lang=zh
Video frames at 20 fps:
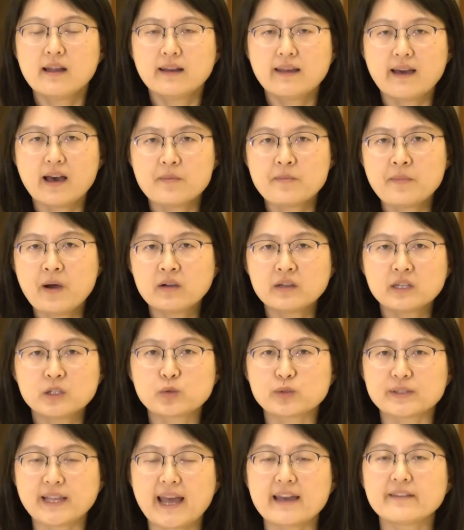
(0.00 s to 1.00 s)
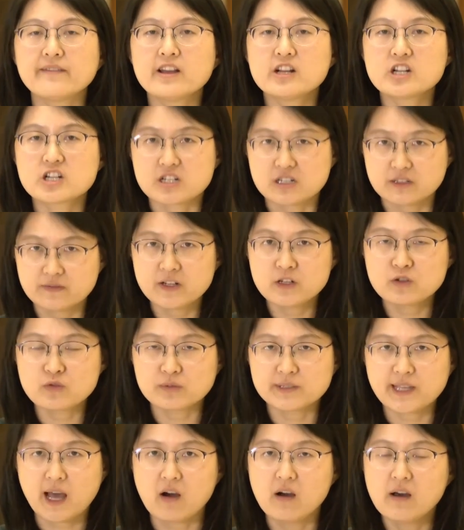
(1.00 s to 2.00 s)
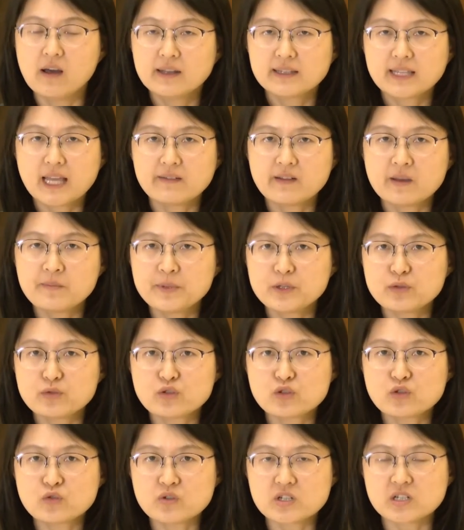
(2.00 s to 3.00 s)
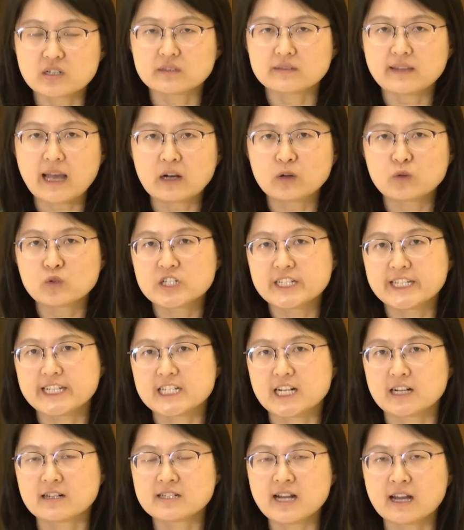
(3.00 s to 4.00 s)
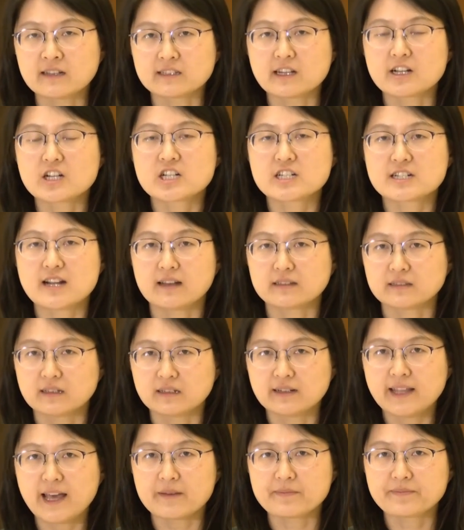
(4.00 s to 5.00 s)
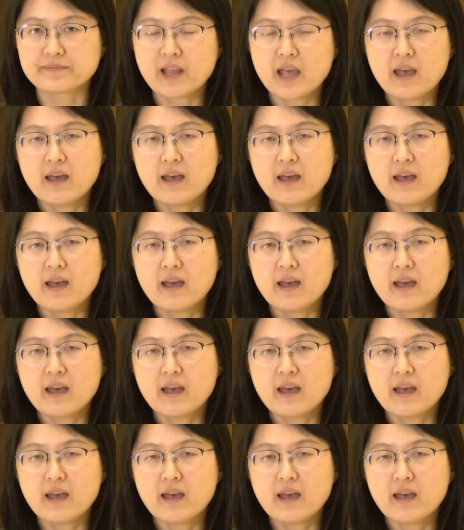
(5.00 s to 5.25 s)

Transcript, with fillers: 两岸贸易对台湾十分重要，台湾必须重视大陆日益成长的市场能量。